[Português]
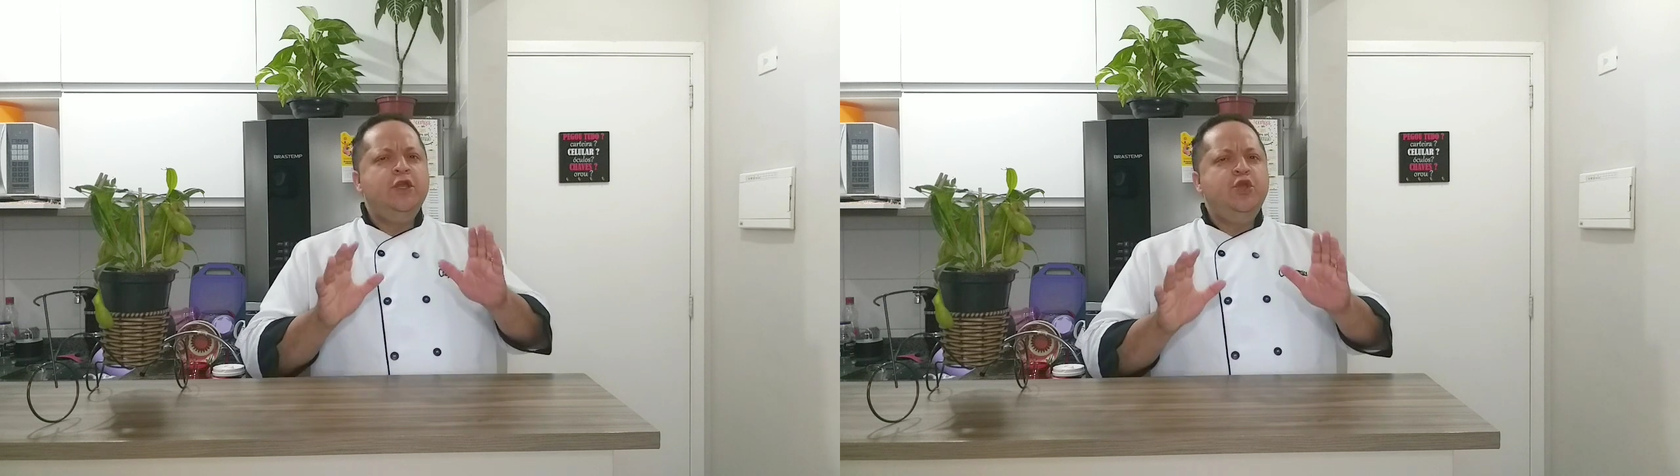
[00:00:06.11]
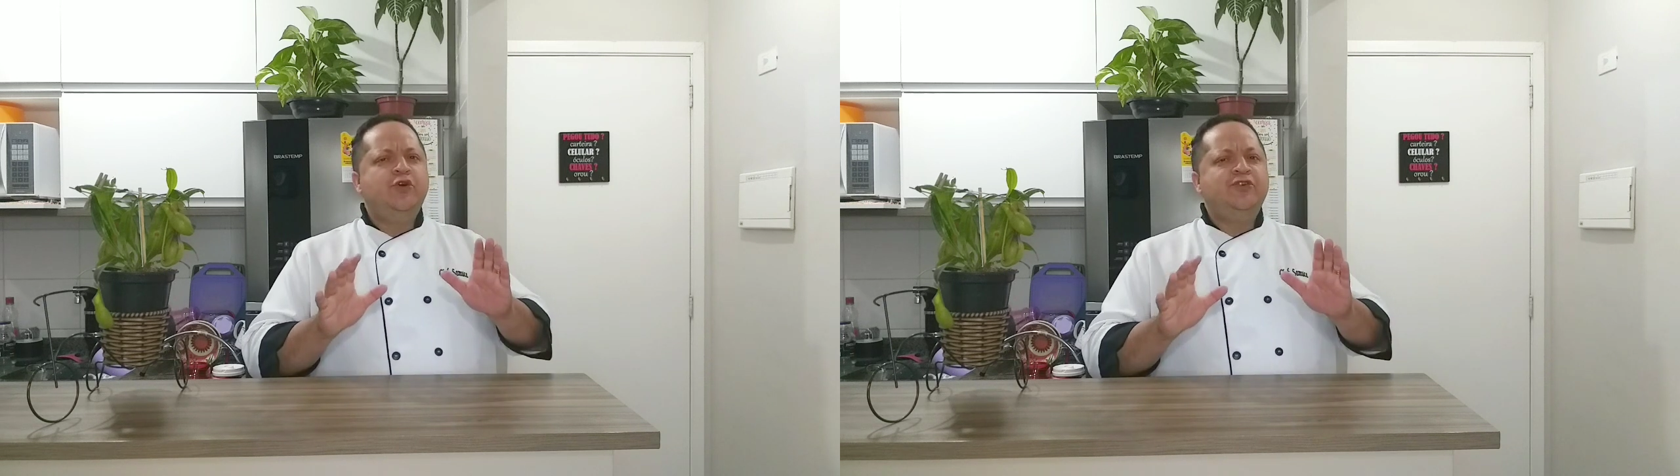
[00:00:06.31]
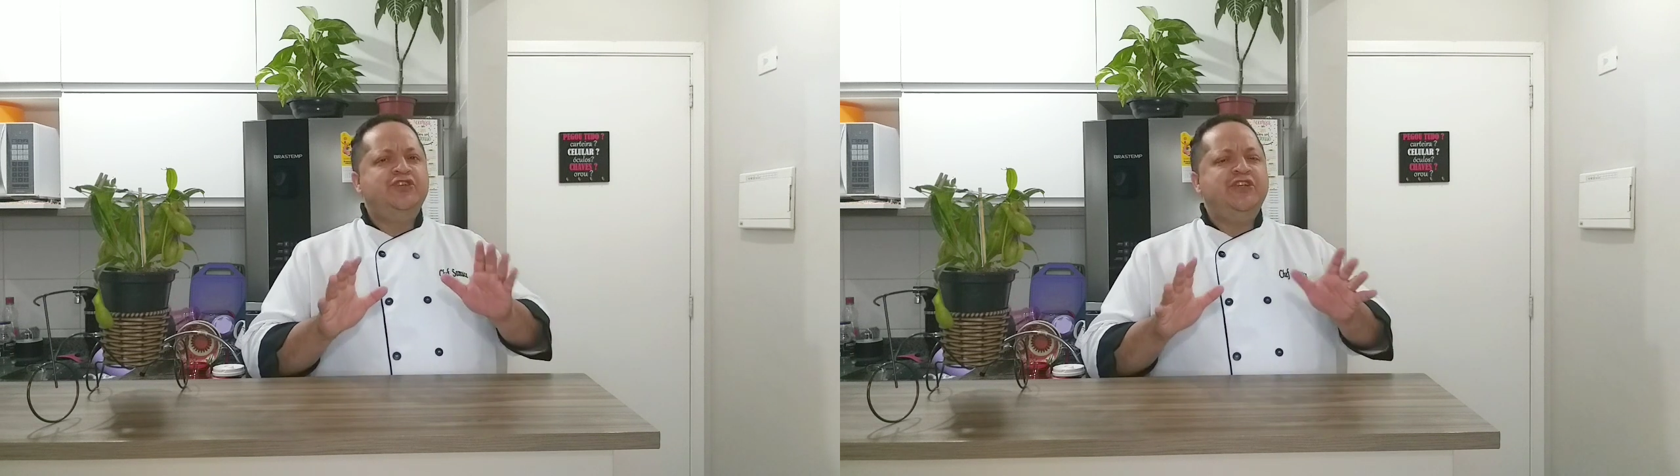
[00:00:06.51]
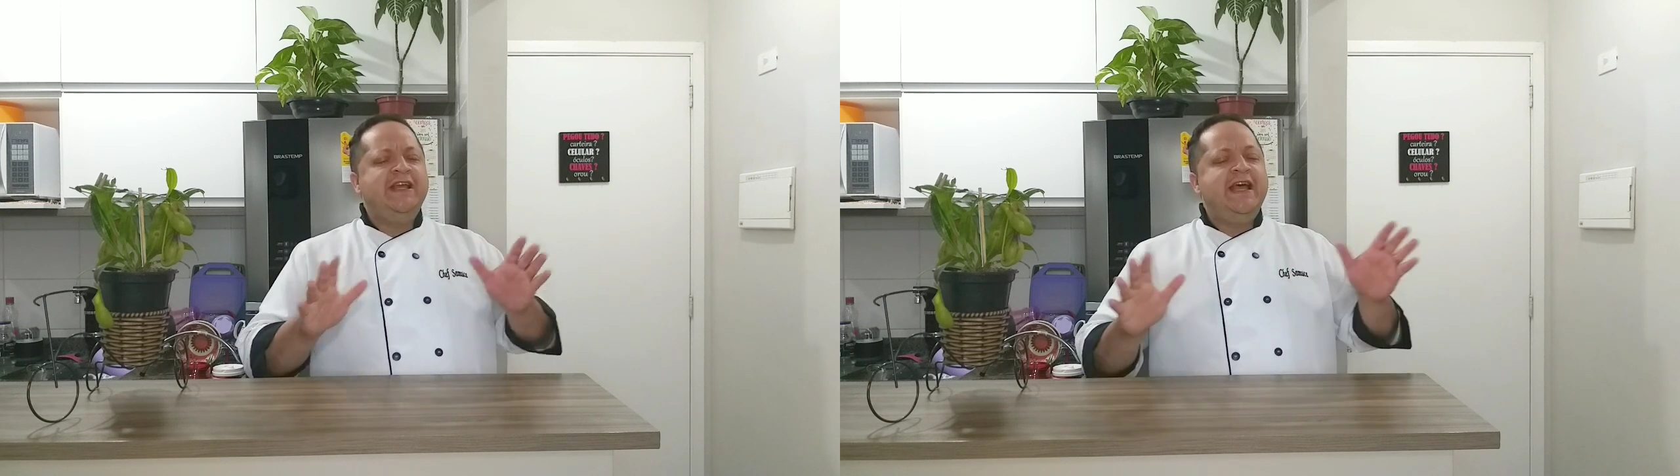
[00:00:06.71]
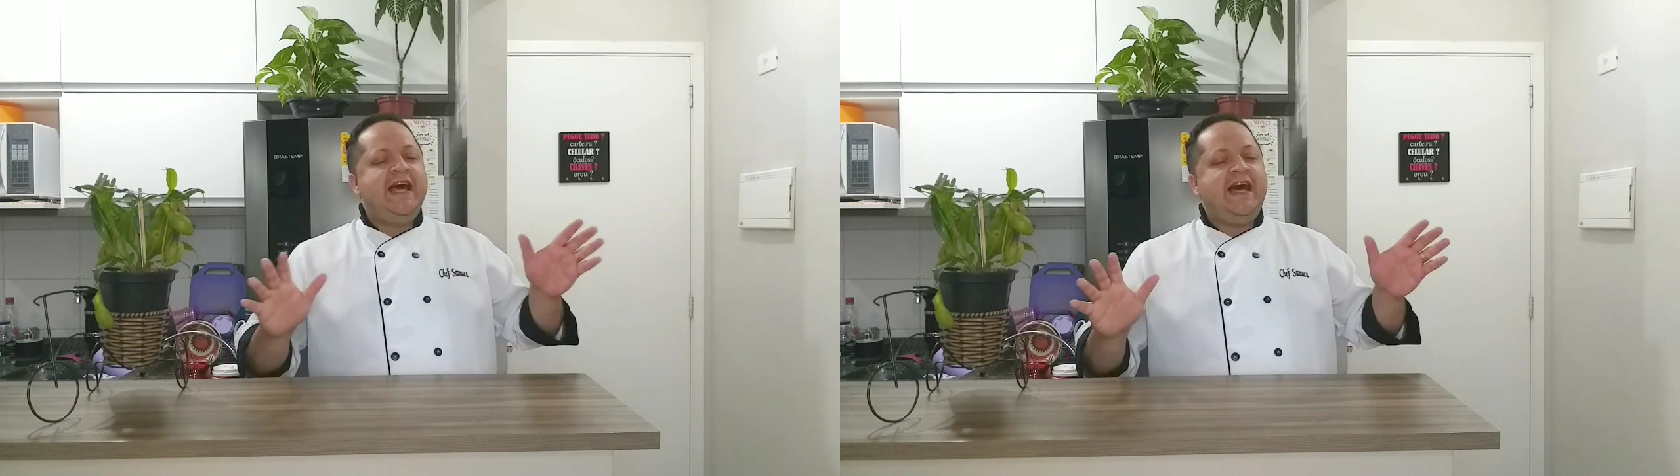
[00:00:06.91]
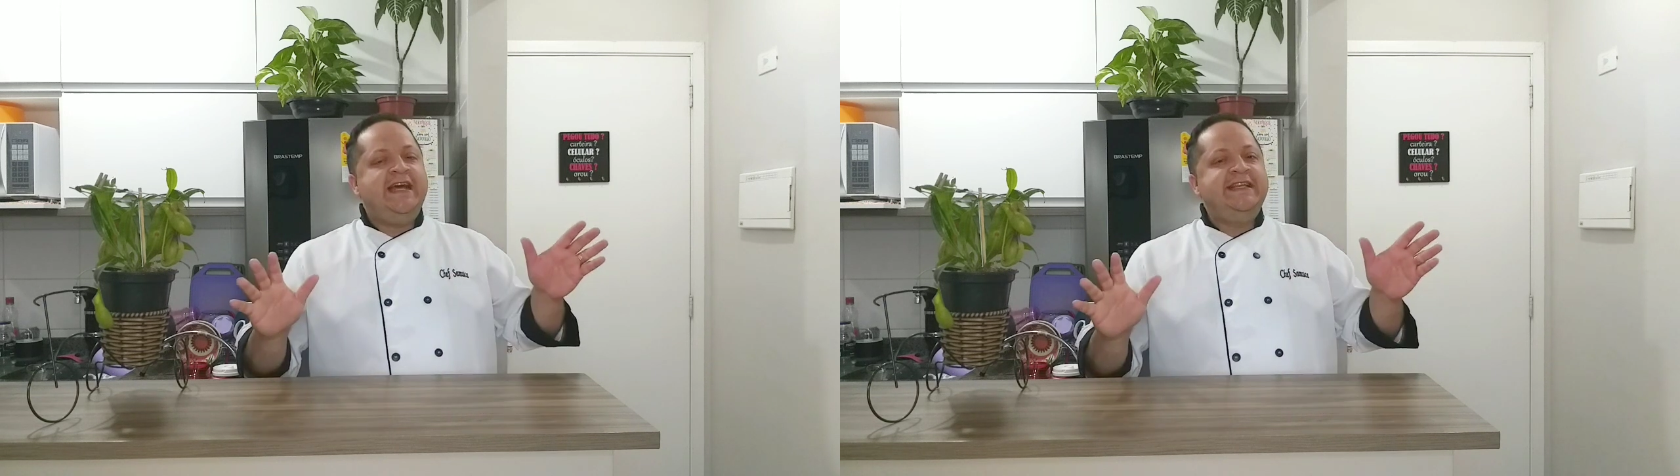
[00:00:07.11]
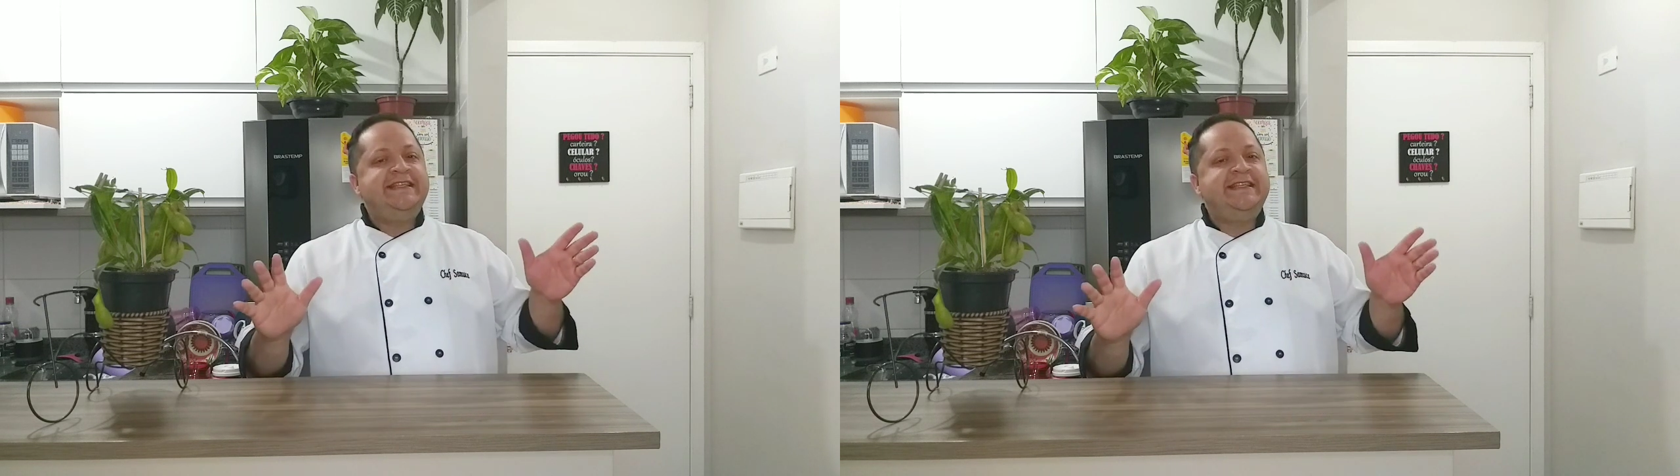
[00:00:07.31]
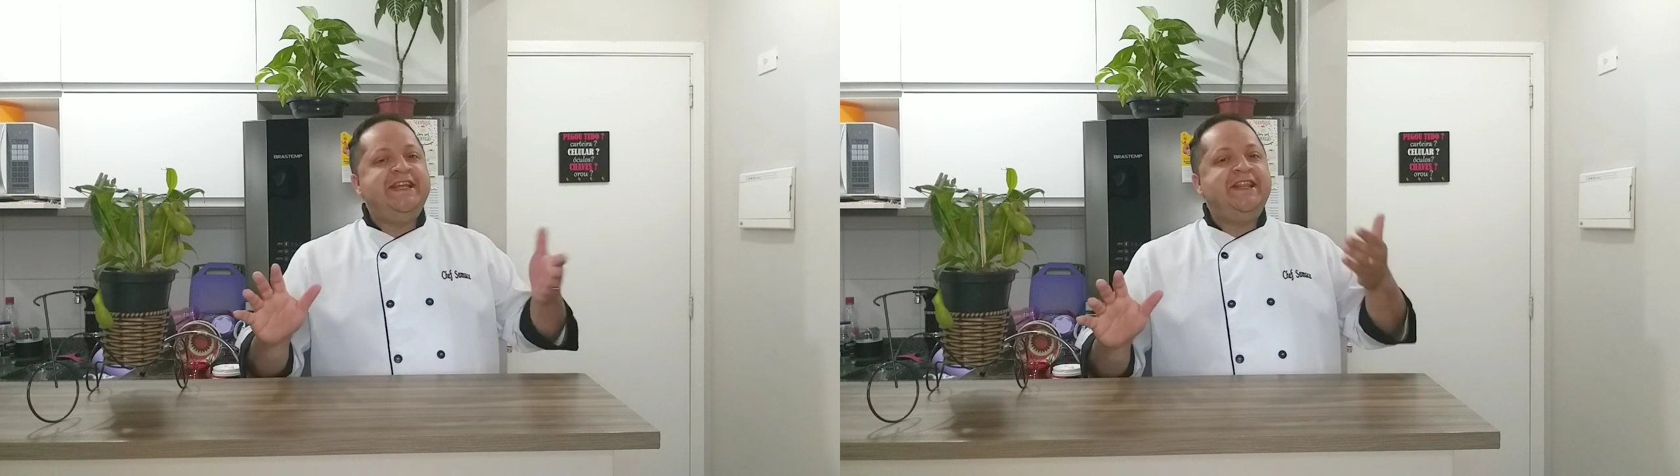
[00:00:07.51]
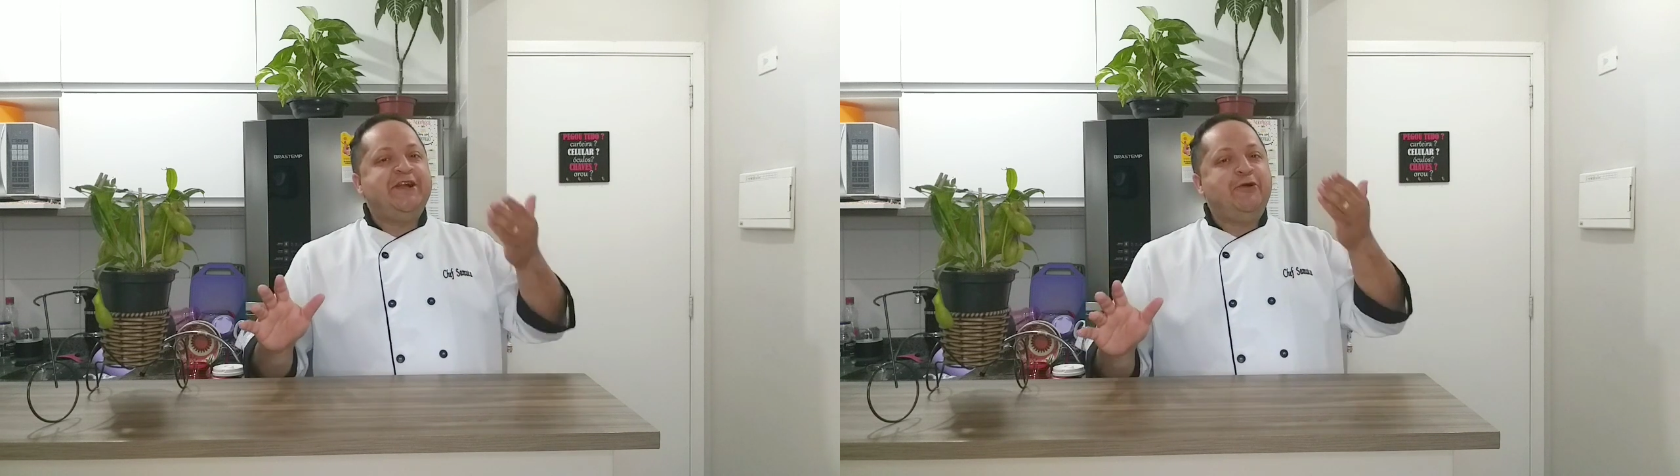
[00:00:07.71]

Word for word: E hoje, a receita,